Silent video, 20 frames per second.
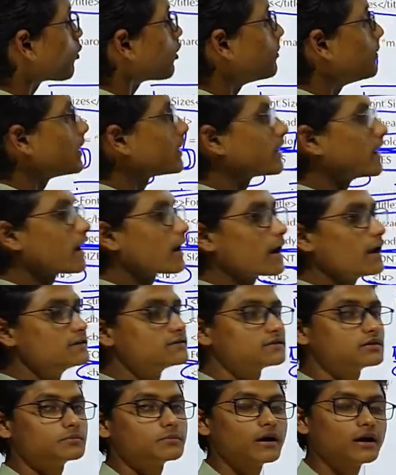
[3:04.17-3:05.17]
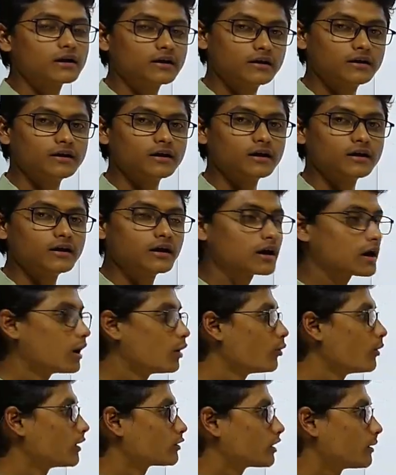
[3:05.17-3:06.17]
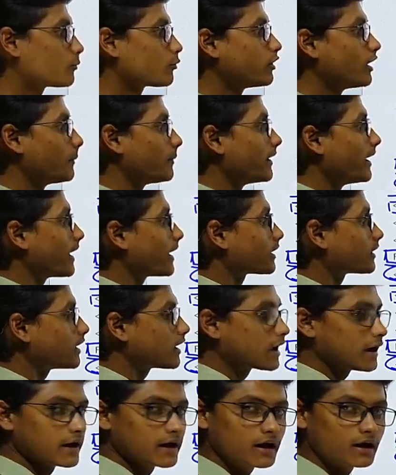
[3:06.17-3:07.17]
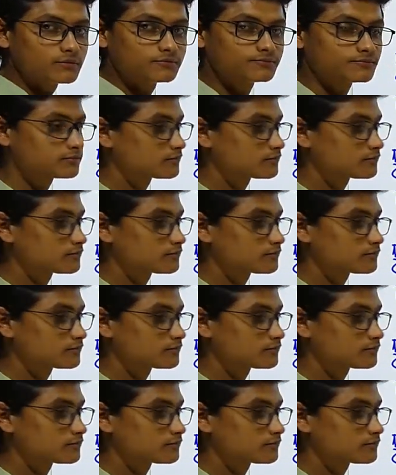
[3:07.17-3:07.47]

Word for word: कोई भी टेक का इस्तेमाल किया है लिखा हुआ है तो आपको यहाँ पे डायरेक्ट दिखाएगा